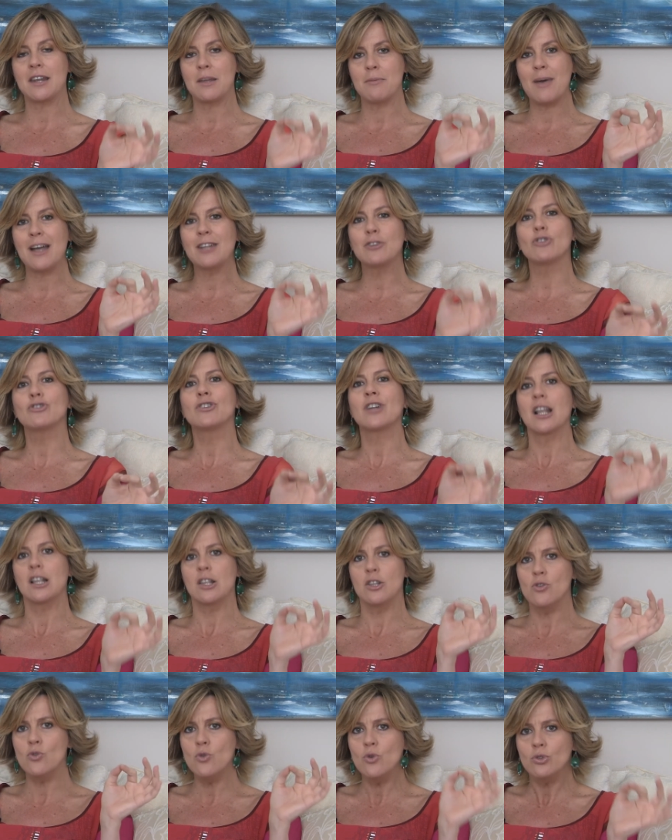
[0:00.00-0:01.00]
ripeto tra
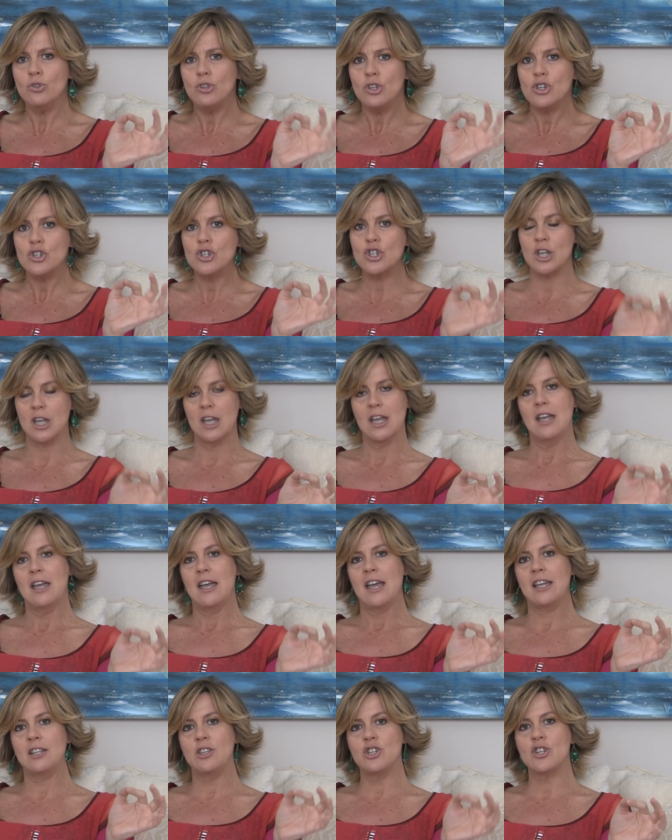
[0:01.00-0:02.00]
gli 11
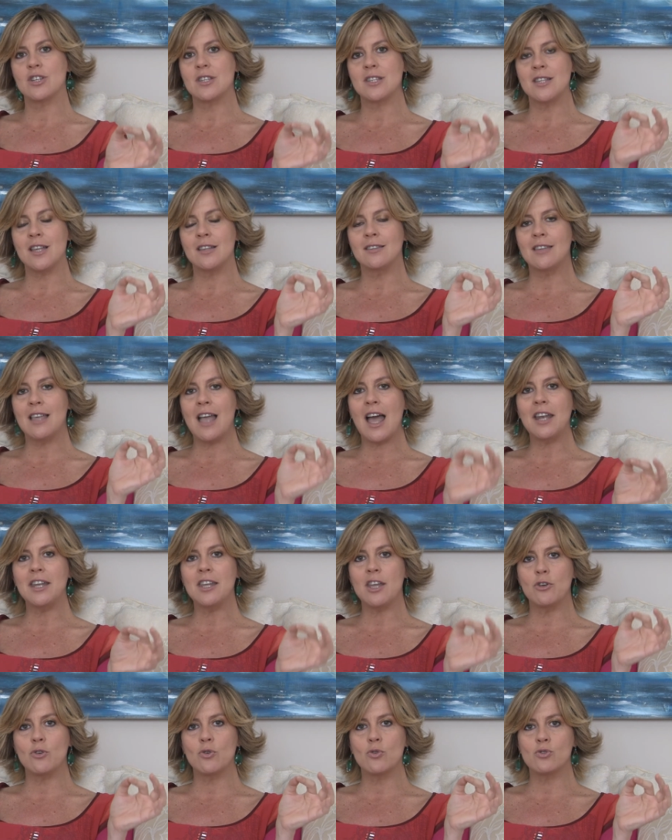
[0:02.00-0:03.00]
e i 17
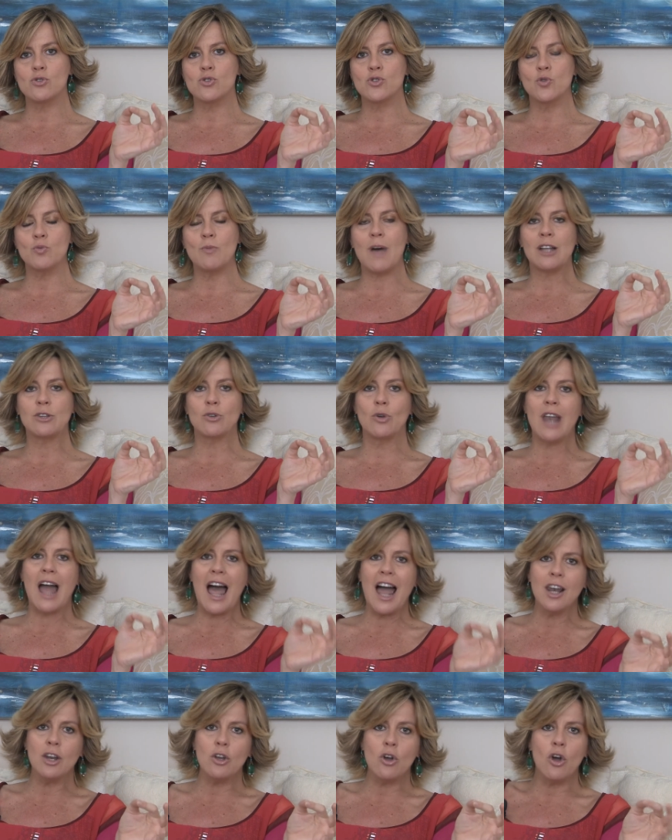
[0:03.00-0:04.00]
anni hanno consumato
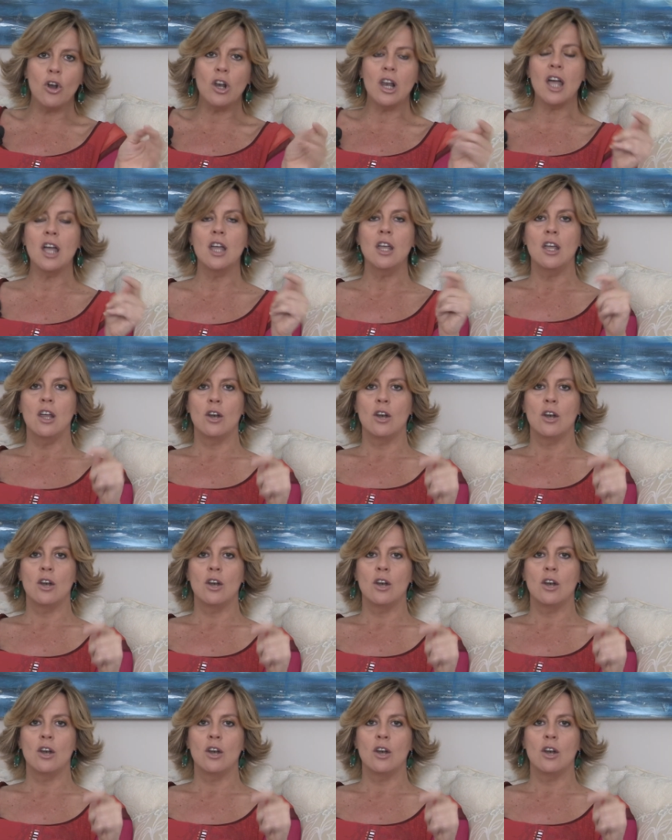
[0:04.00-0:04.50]
l'alcol